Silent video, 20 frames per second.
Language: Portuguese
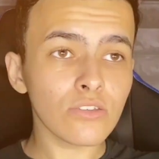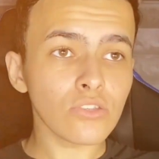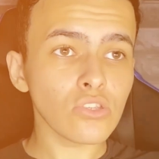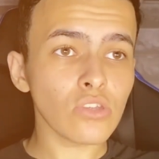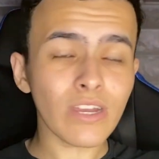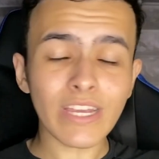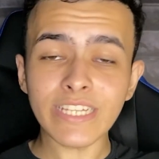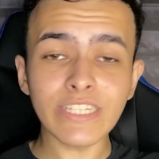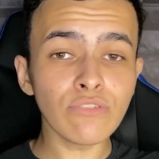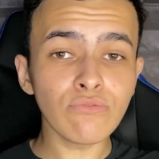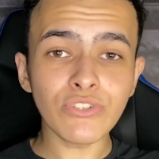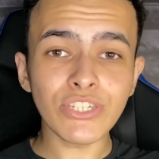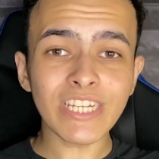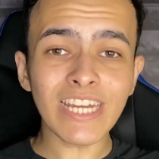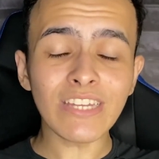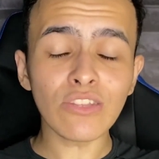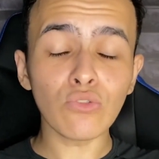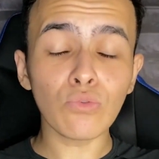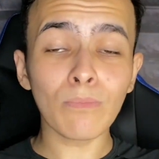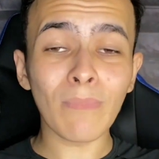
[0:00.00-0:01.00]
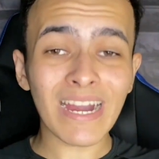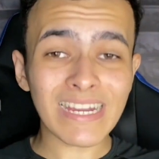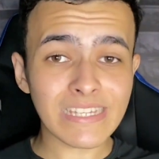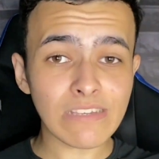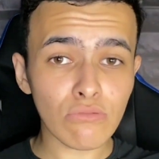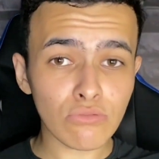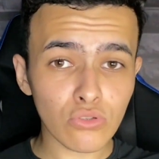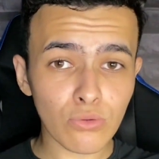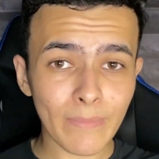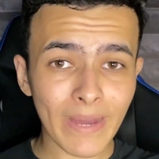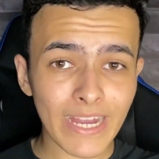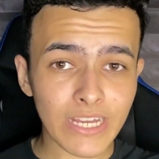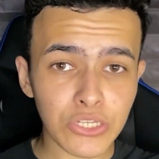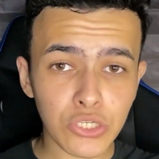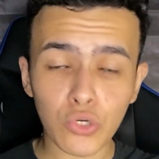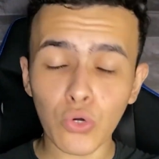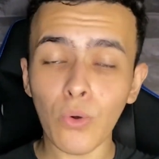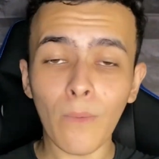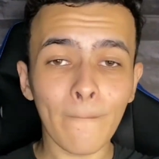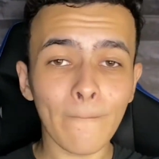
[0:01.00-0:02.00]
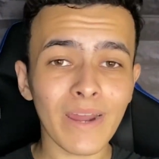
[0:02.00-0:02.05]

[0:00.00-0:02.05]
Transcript: só que de um jeito mais automático,